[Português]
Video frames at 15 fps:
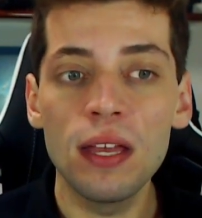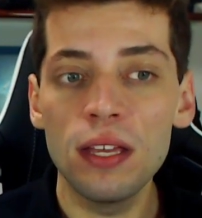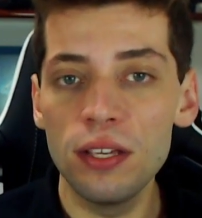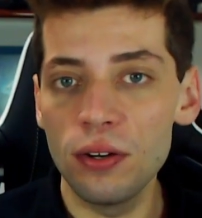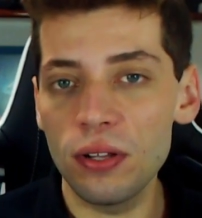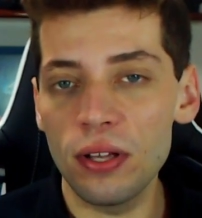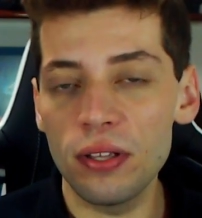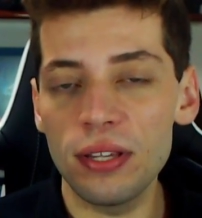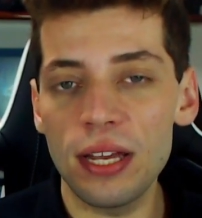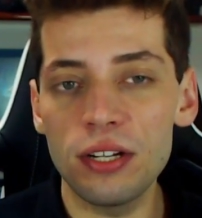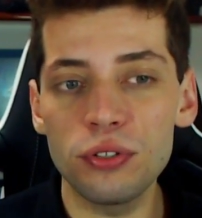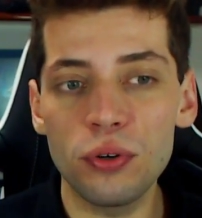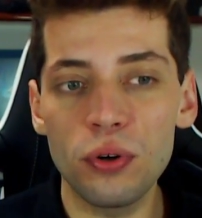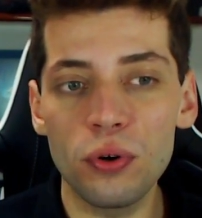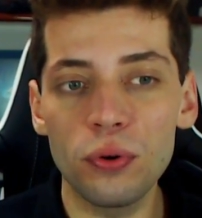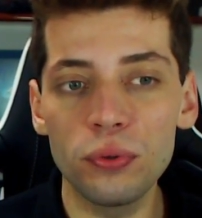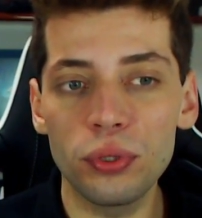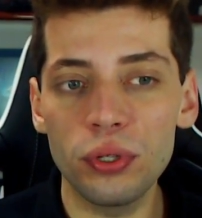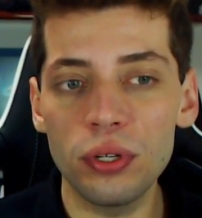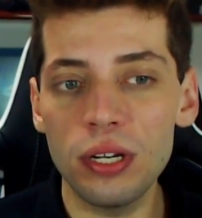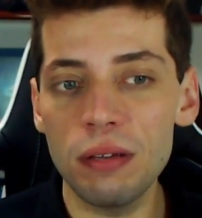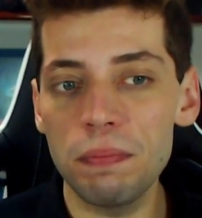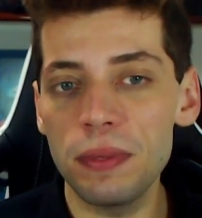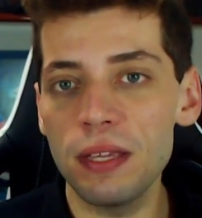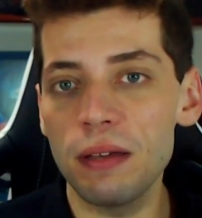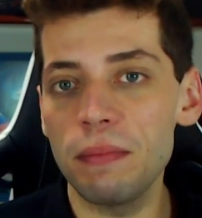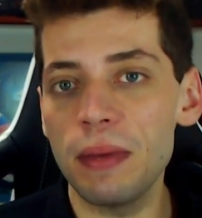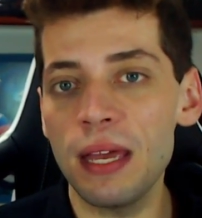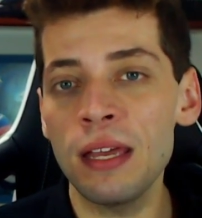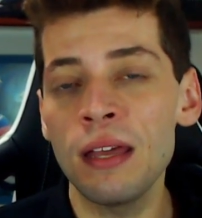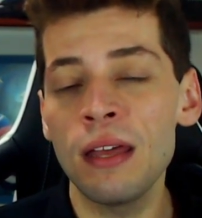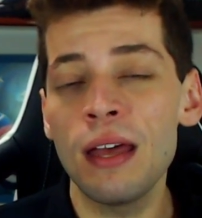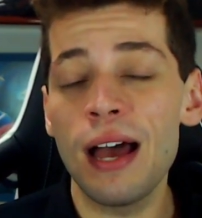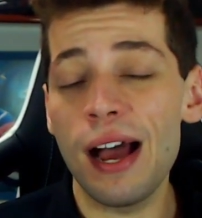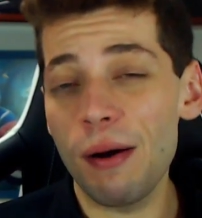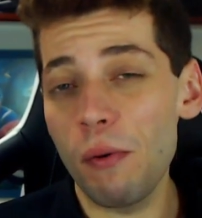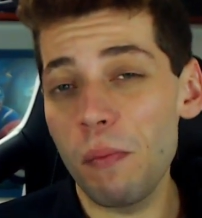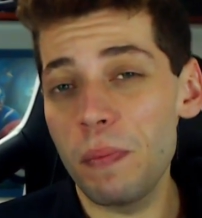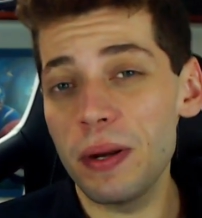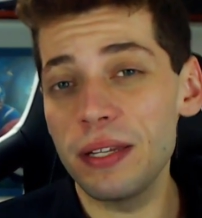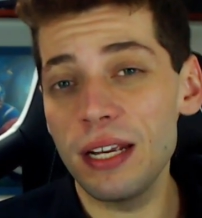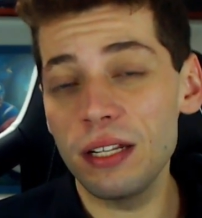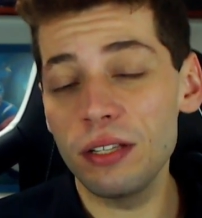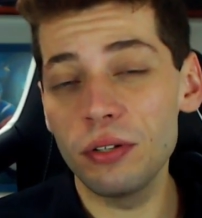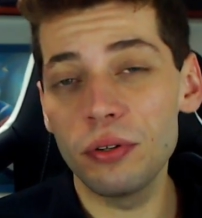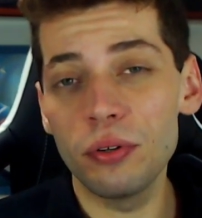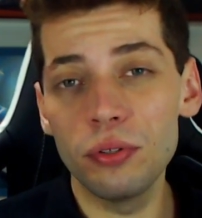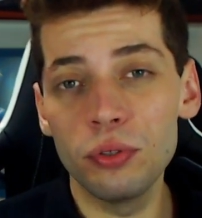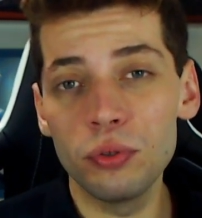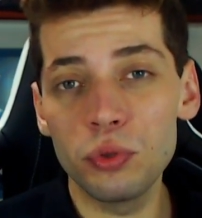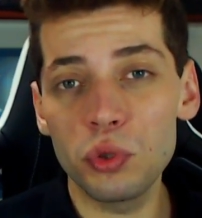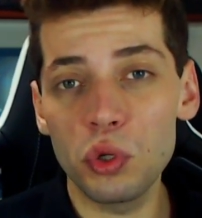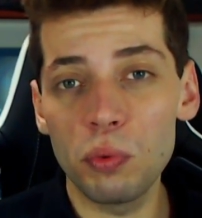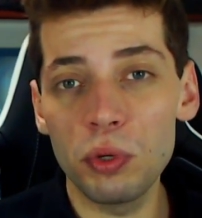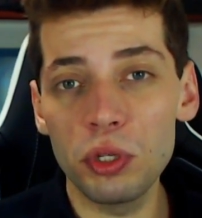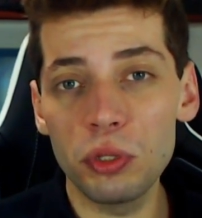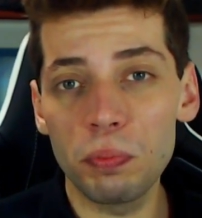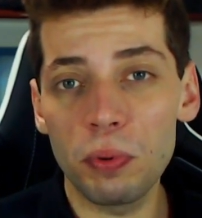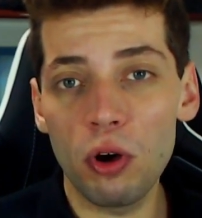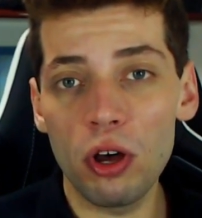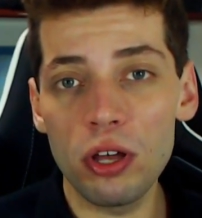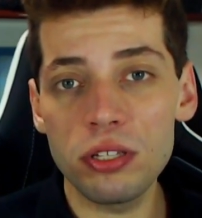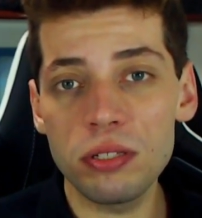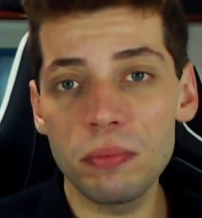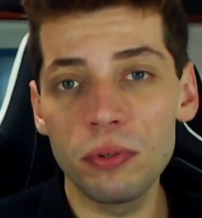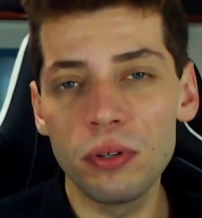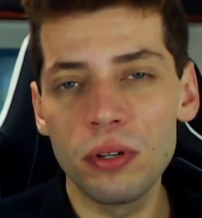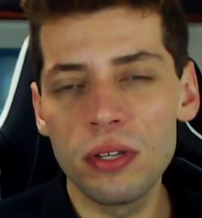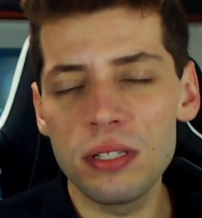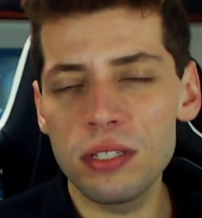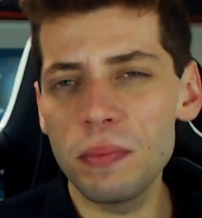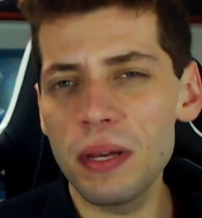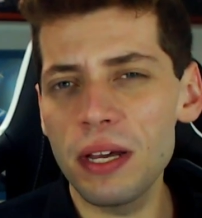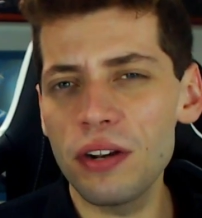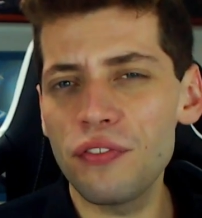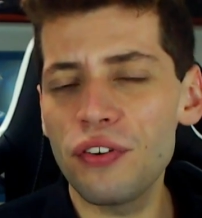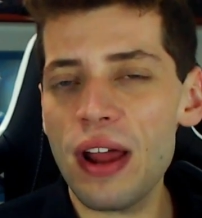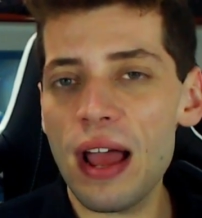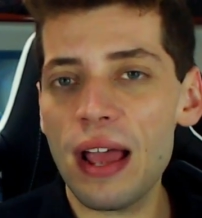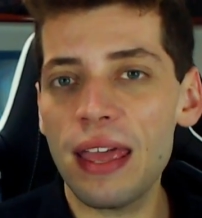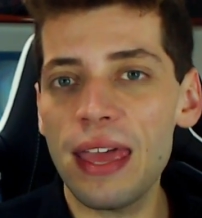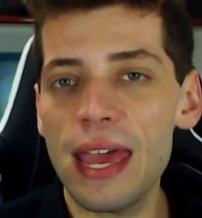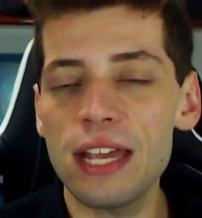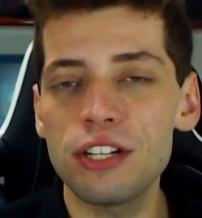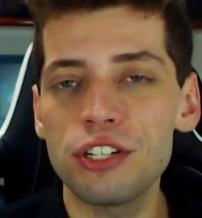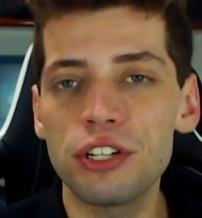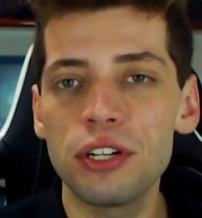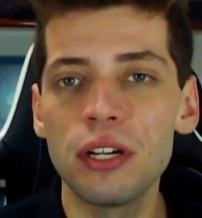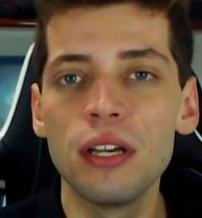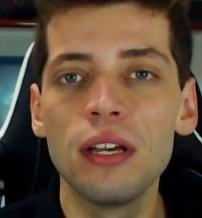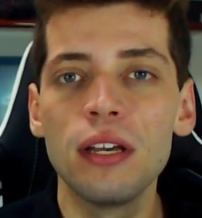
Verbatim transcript: E o Cloud9 jogou contra o NiP também, acabou perdendo num jogo muito próximo, se não me engano foi na Cash.